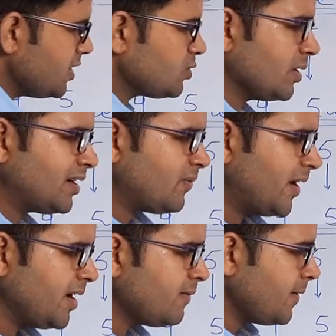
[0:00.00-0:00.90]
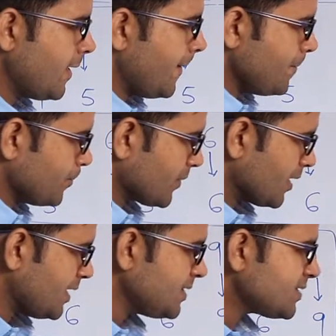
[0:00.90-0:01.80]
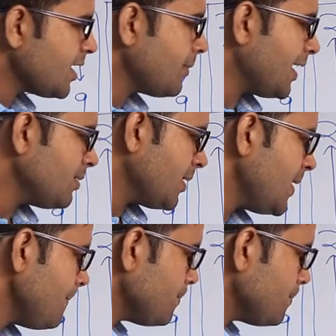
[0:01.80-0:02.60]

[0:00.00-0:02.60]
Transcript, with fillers: ट्वेंटी फाइव इसके बाद में